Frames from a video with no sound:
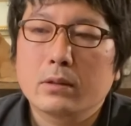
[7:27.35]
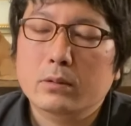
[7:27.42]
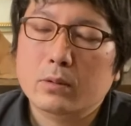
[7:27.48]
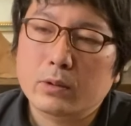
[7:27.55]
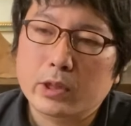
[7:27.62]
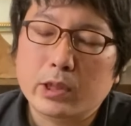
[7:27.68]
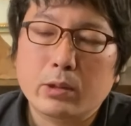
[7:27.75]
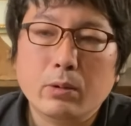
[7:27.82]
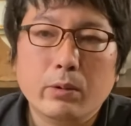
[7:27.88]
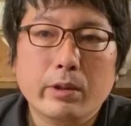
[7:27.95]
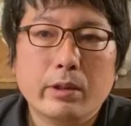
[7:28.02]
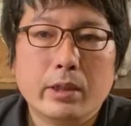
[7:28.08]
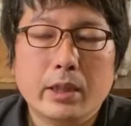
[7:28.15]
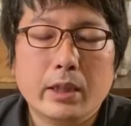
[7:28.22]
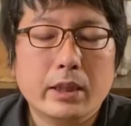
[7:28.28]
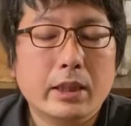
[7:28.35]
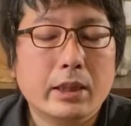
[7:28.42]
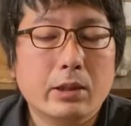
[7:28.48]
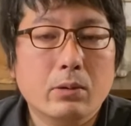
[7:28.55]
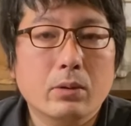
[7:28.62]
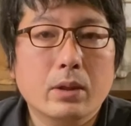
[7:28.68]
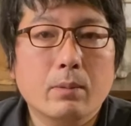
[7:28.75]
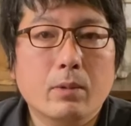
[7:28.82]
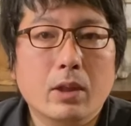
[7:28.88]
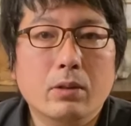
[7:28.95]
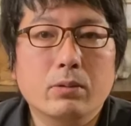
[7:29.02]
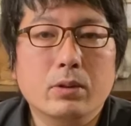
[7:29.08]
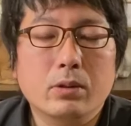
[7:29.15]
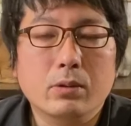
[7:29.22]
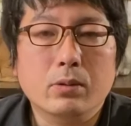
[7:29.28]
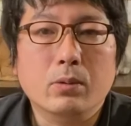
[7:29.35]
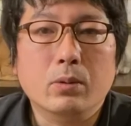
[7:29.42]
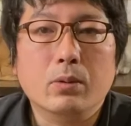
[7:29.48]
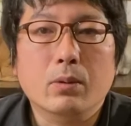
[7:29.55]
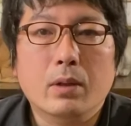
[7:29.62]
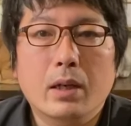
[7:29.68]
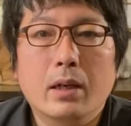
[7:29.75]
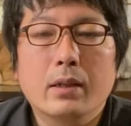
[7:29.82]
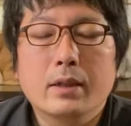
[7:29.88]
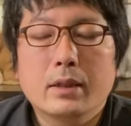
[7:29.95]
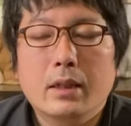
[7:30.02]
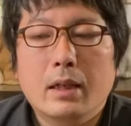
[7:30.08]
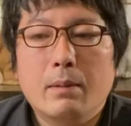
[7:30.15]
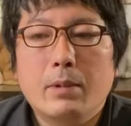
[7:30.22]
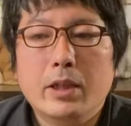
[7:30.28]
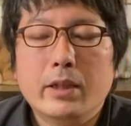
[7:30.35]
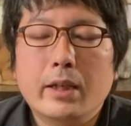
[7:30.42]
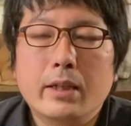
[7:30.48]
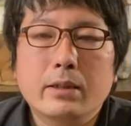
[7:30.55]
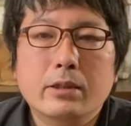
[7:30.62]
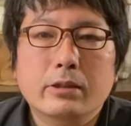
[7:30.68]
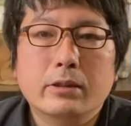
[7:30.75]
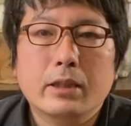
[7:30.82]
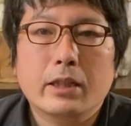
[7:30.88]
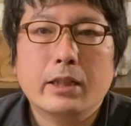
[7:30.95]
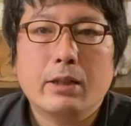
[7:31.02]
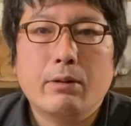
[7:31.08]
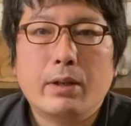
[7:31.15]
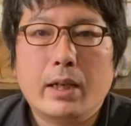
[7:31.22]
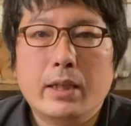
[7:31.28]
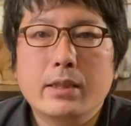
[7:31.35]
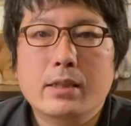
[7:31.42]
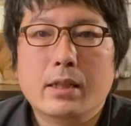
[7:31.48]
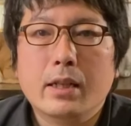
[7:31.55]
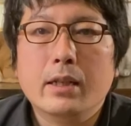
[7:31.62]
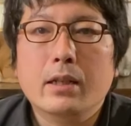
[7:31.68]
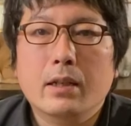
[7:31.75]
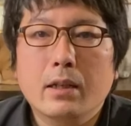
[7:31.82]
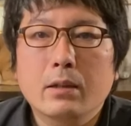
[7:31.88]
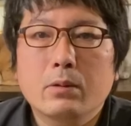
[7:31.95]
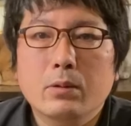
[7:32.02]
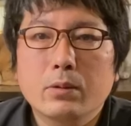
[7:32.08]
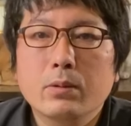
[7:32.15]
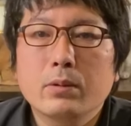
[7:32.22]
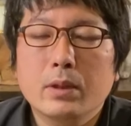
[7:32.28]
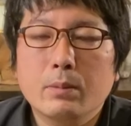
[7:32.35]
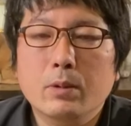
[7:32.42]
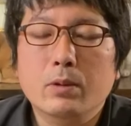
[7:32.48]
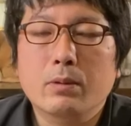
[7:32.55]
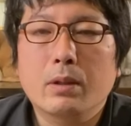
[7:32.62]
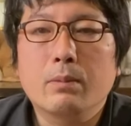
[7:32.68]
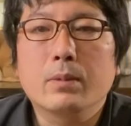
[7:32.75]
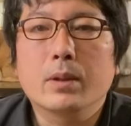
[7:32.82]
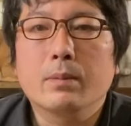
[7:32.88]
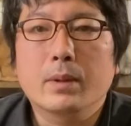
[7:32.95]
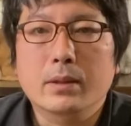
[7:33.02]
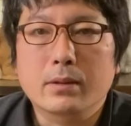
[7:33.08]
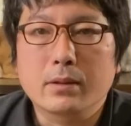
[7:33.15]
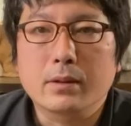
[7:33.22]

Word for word: その引き取り屋に引き取ってもらうっていうことがあまり現実的ではないんじゃないかなというふうに僕は思います。